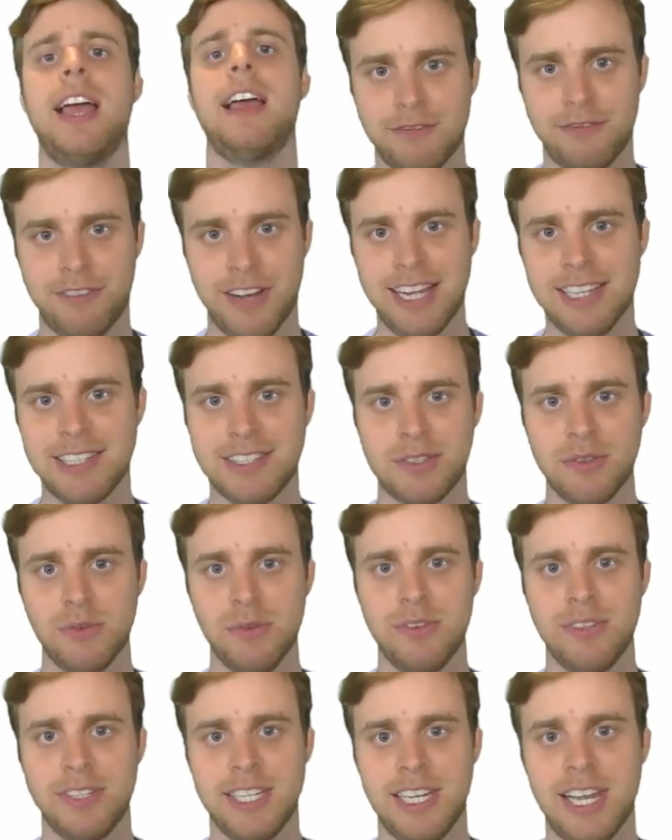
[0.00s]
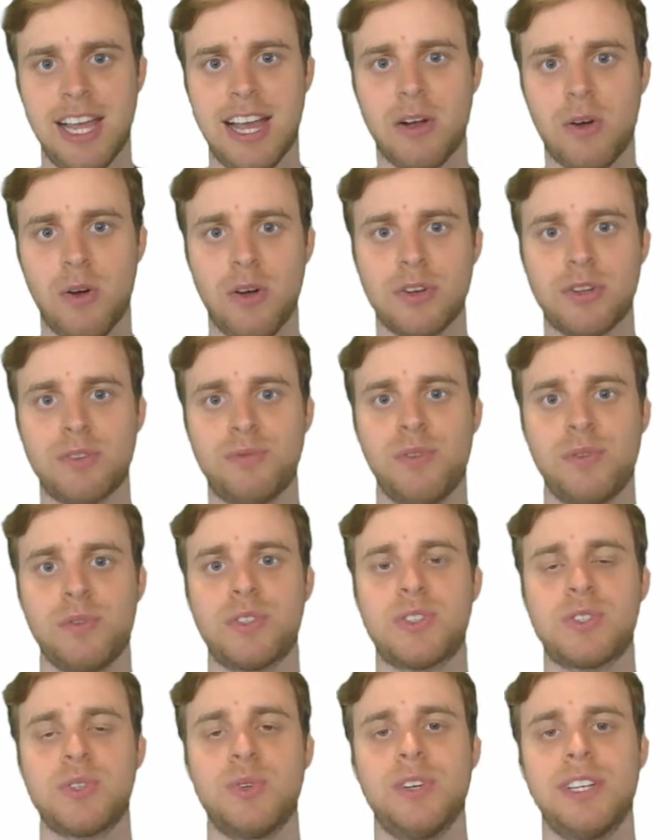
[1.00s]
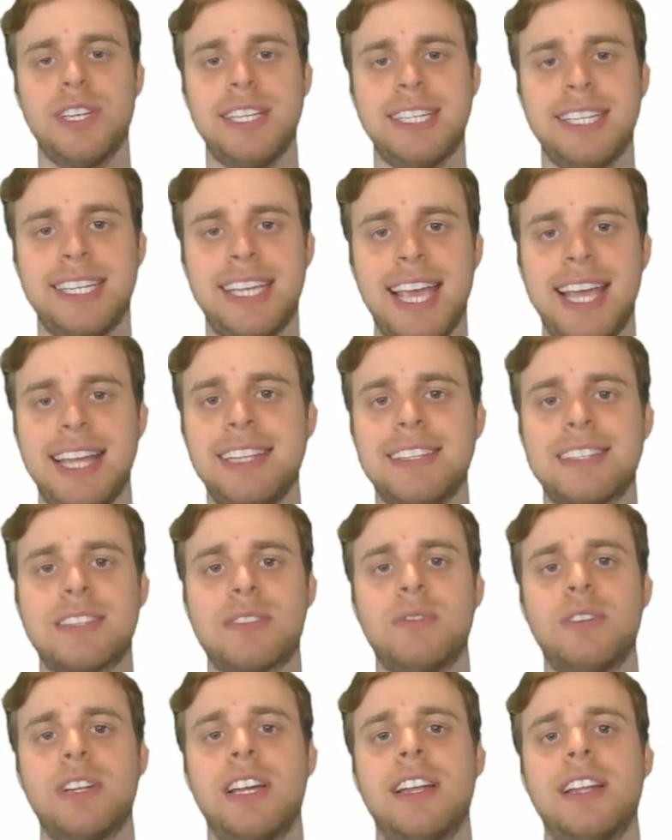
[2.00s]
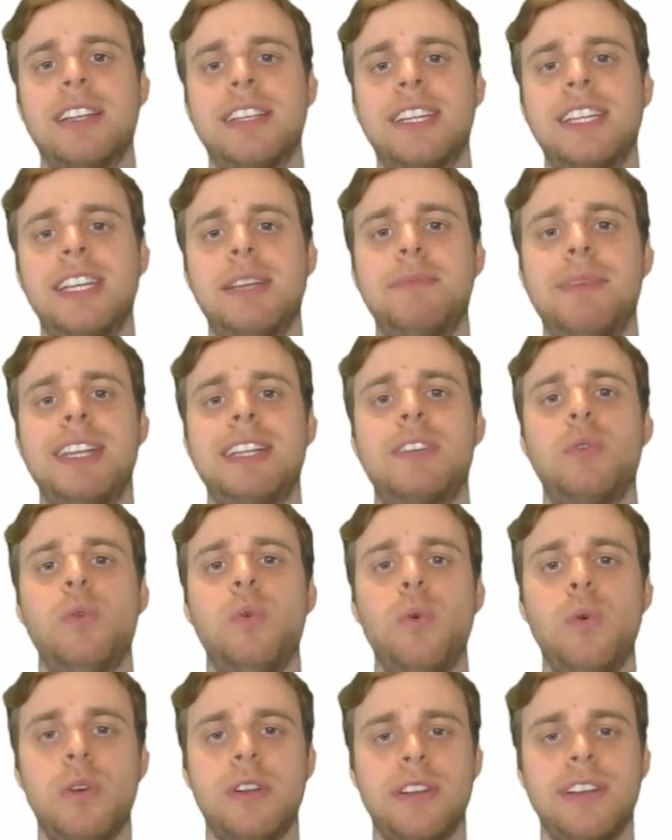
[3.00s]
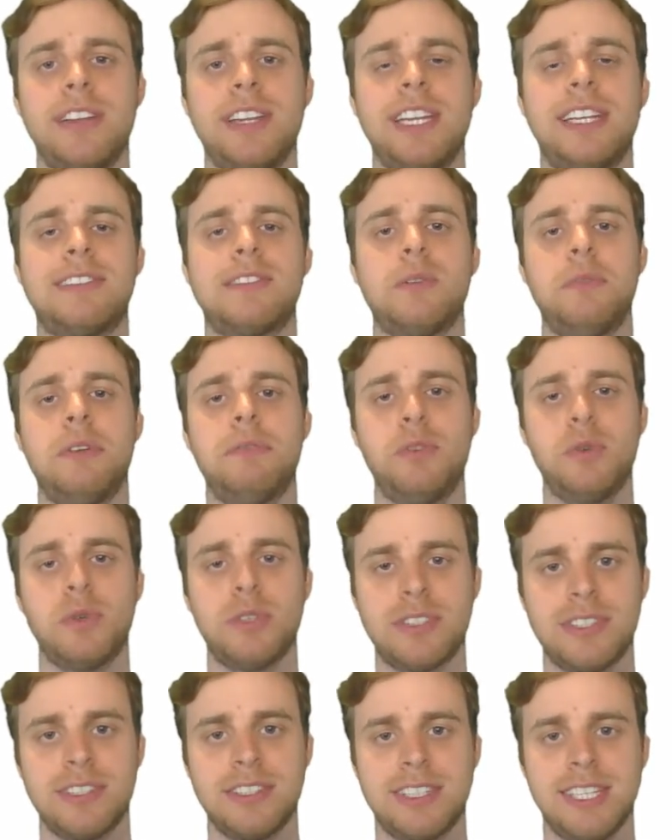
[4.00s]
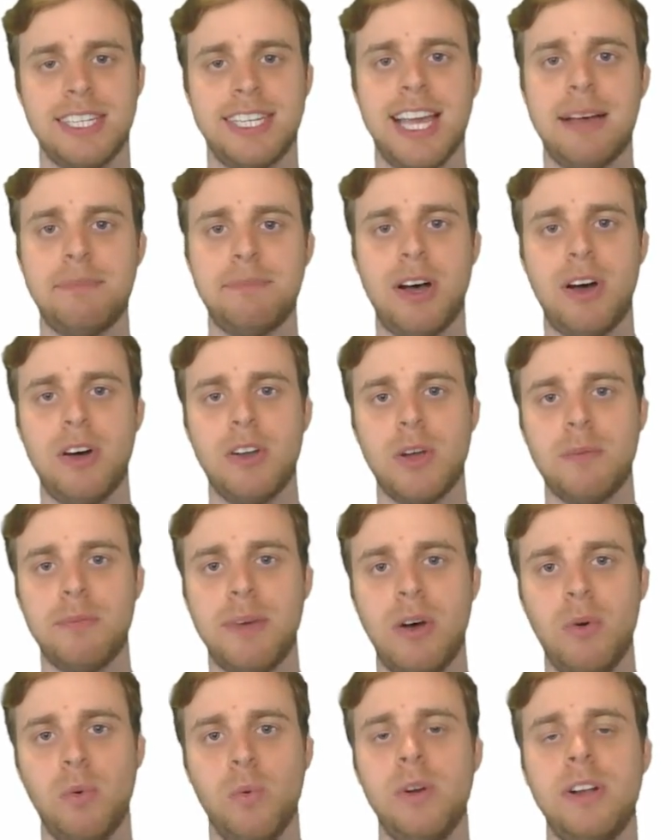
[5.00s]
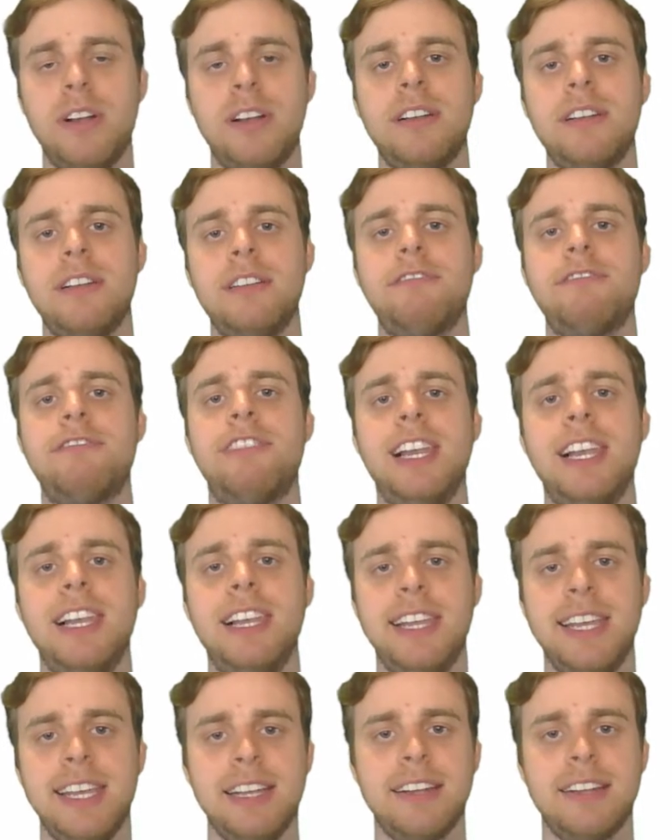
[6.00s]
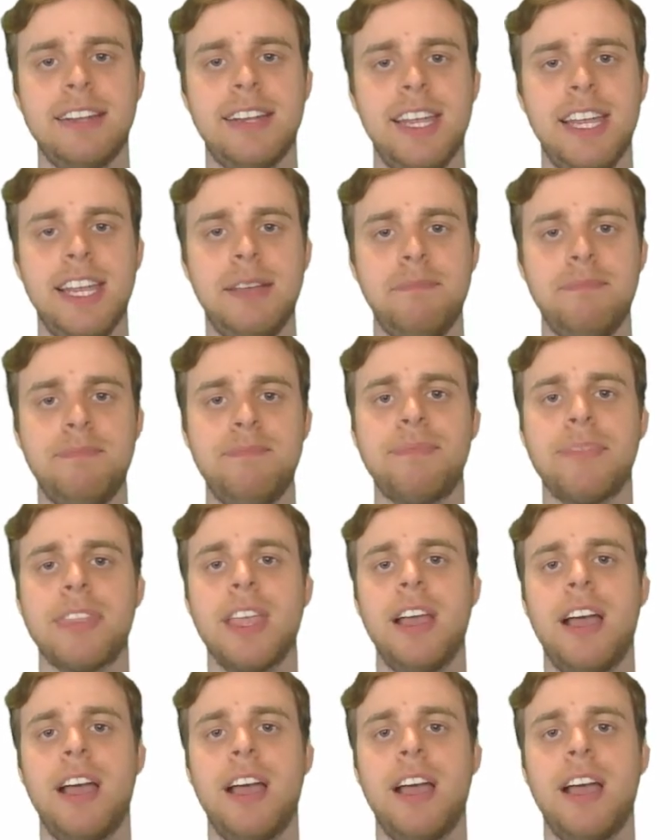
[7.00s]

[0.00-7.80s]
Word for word: Falls du die Lagrange-Funktion nicht kennst oder dir die Methode nicht so bewusst ist, ich habe auch nochmal unten verlinkt eben